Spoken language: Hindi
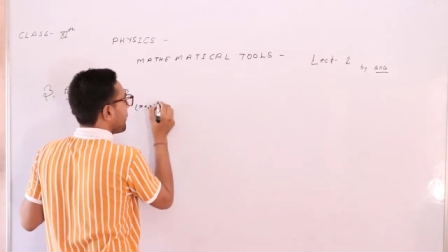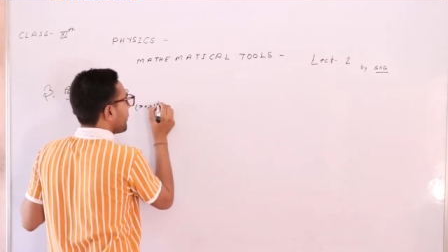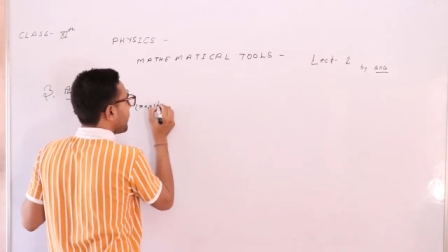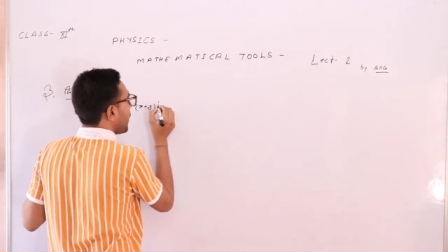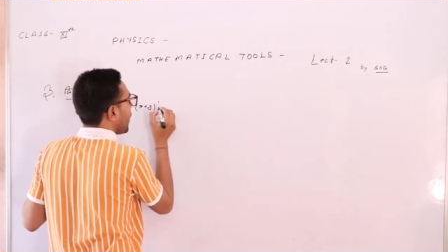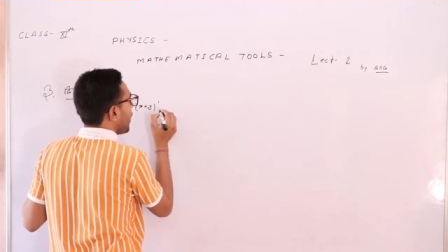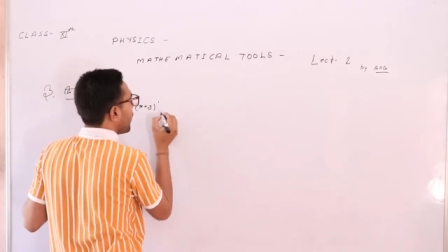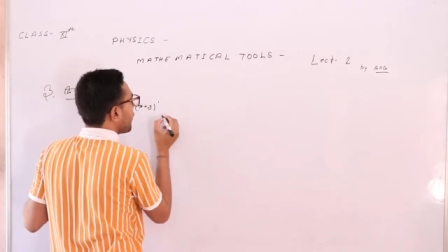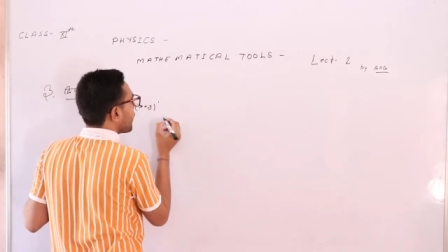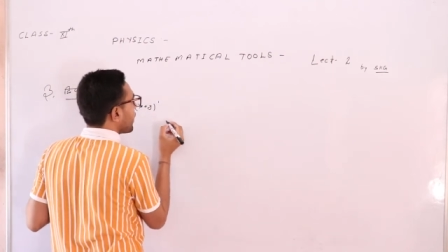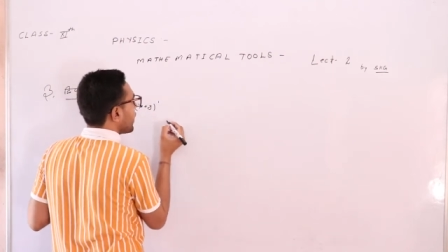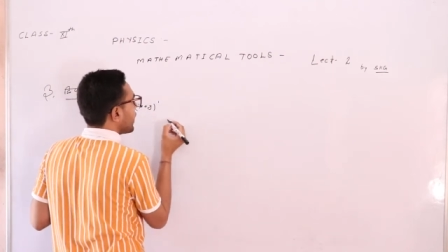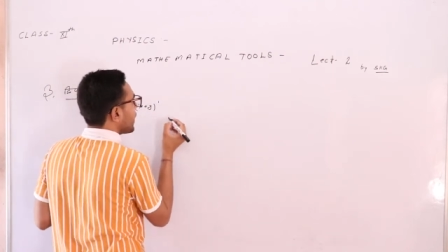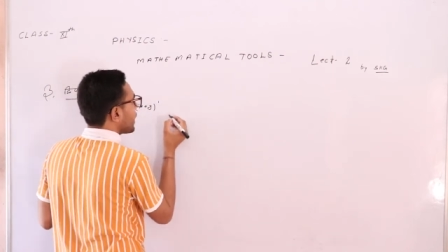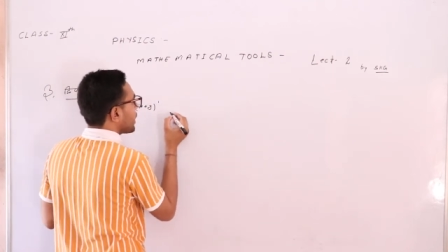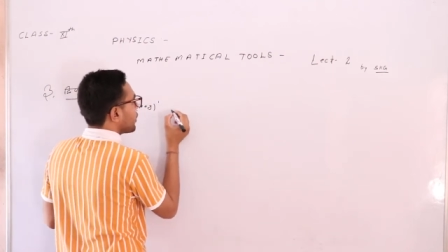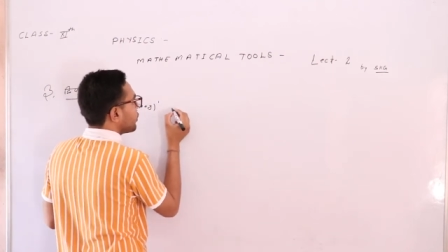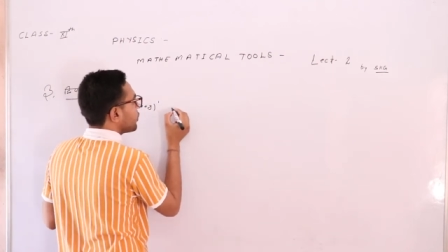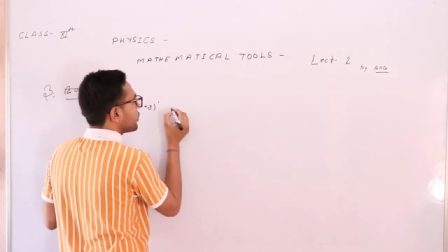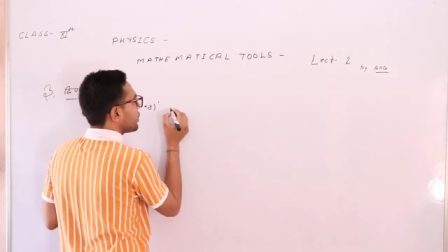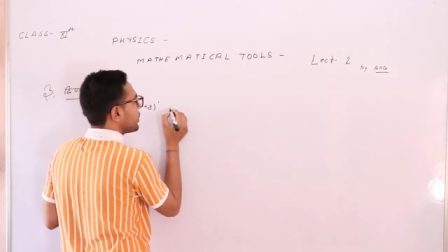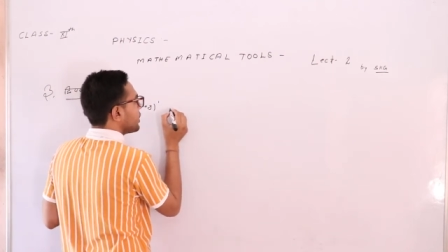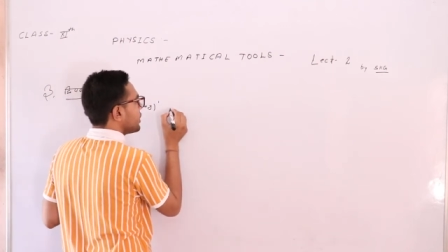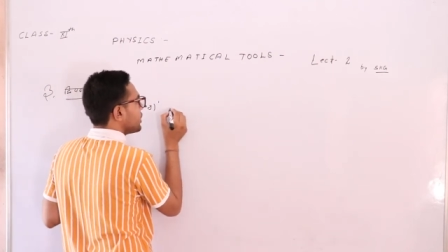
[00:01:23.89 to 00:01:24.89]
पावर एक
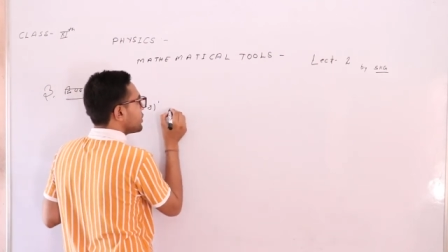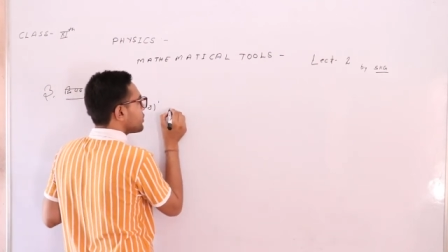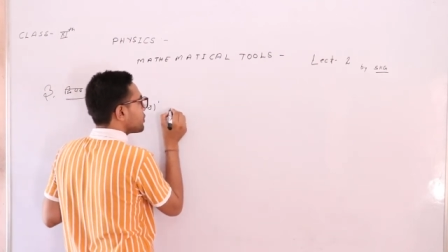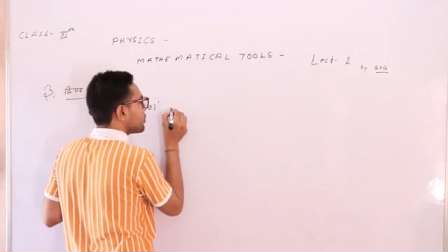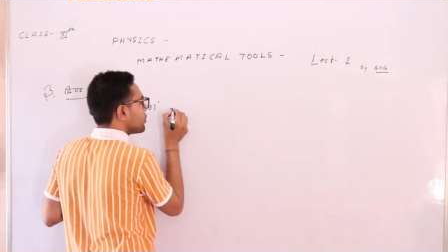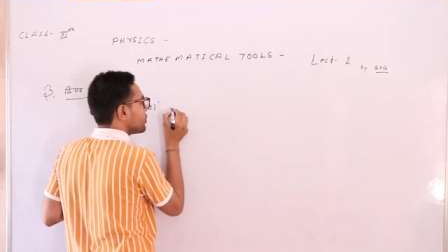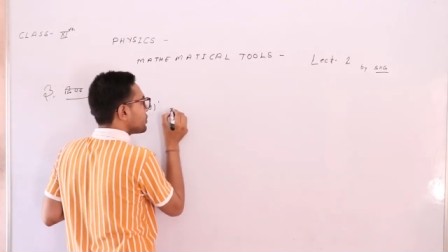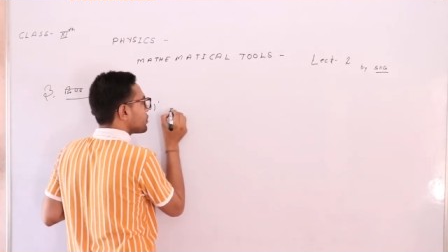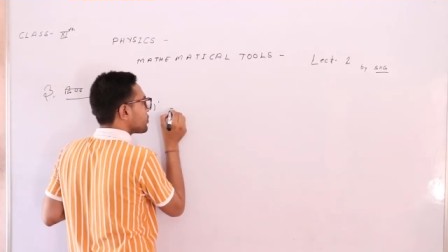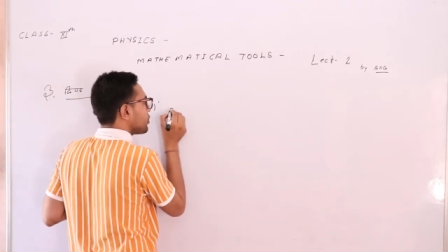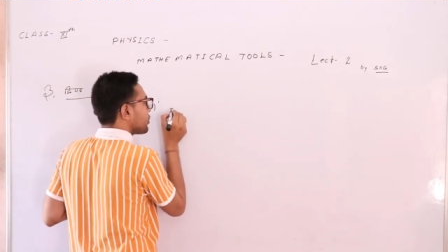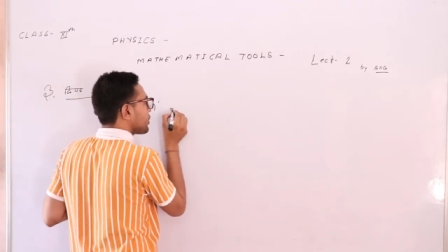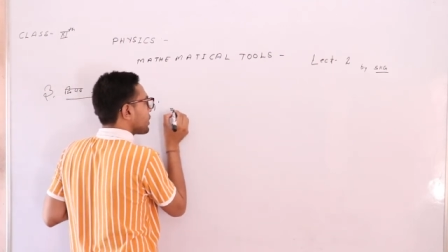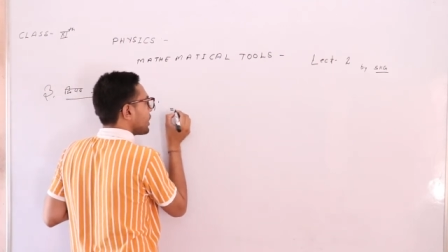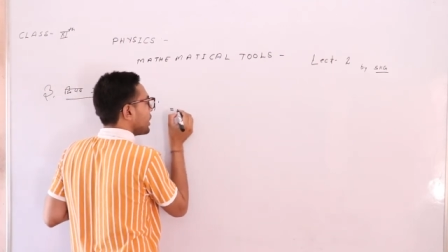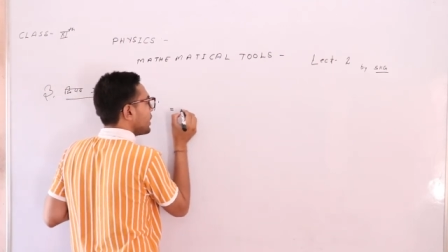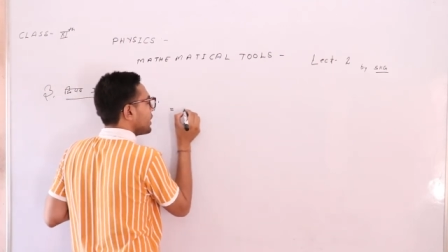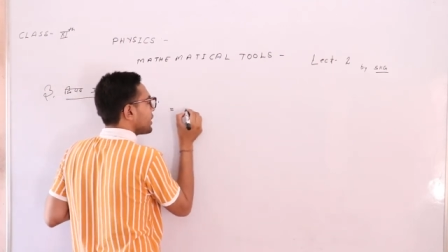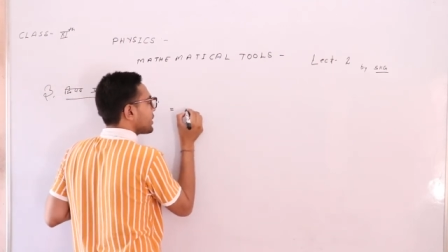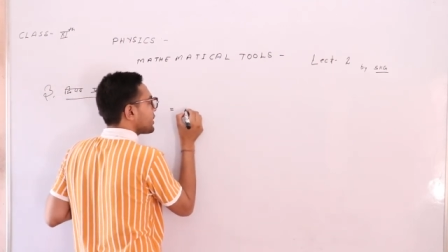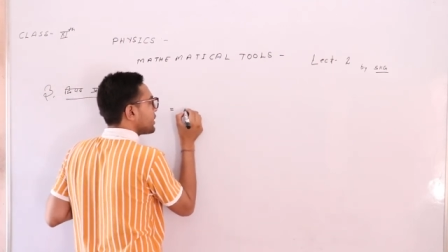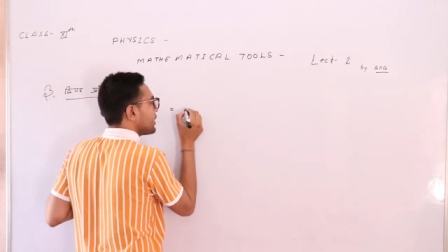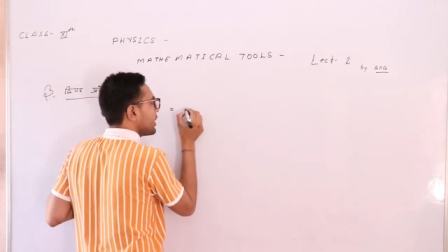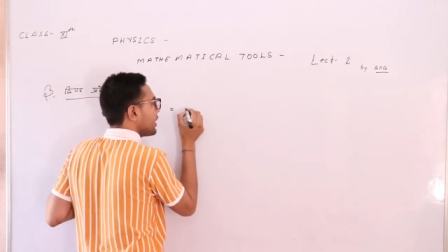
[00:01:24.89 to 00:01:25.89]
होती है तो इसको क्या
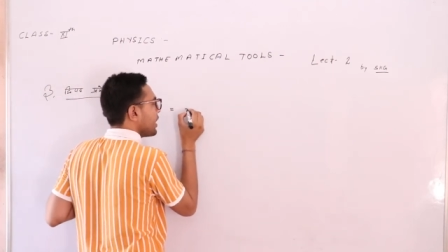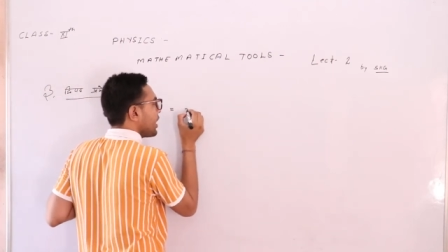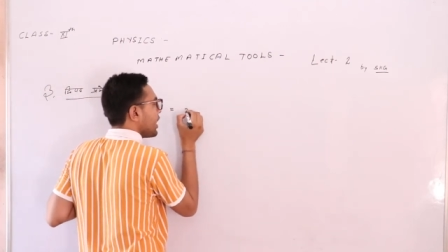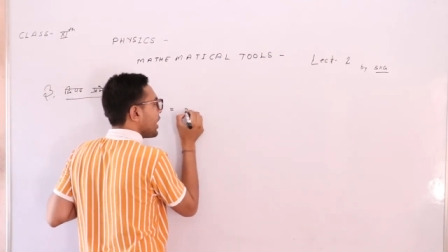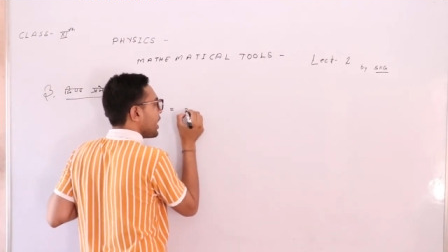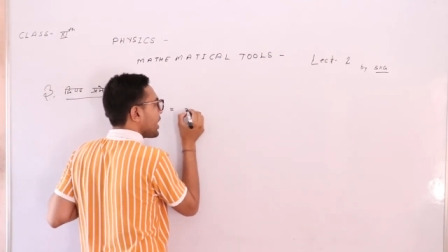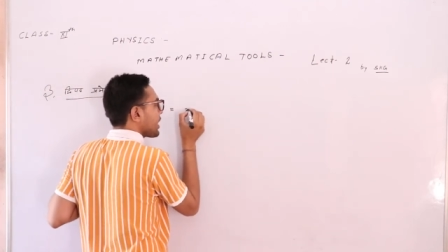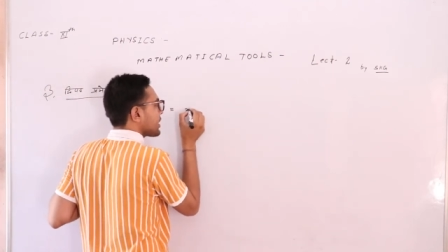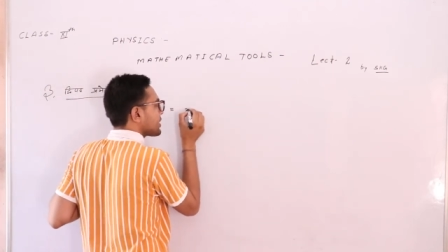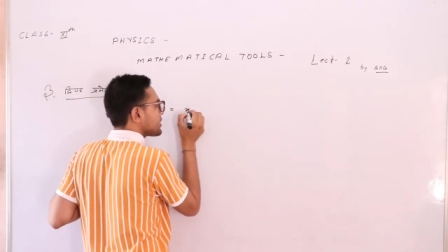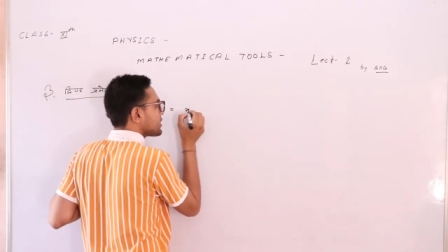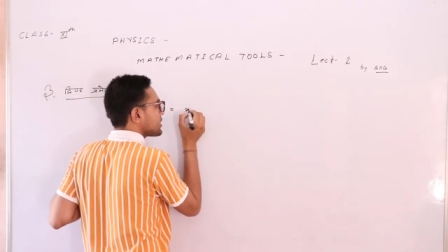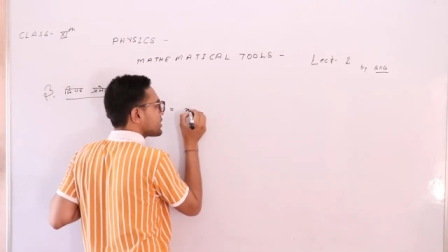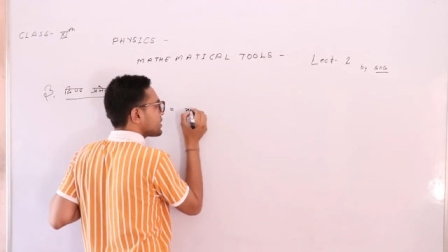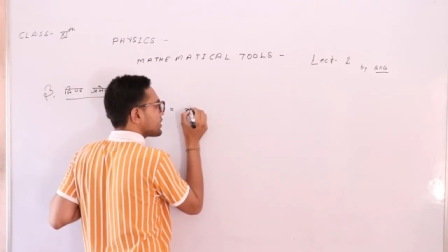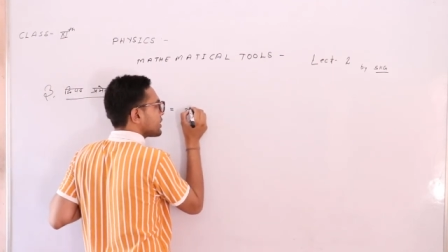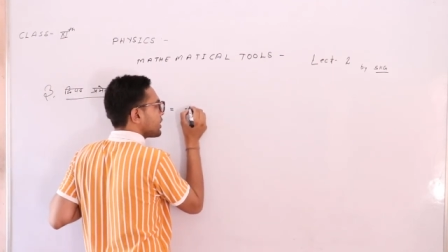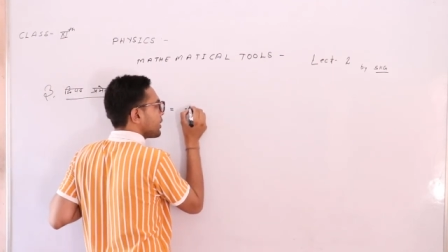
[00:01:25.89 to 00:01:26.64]
लिखते हैं एक्स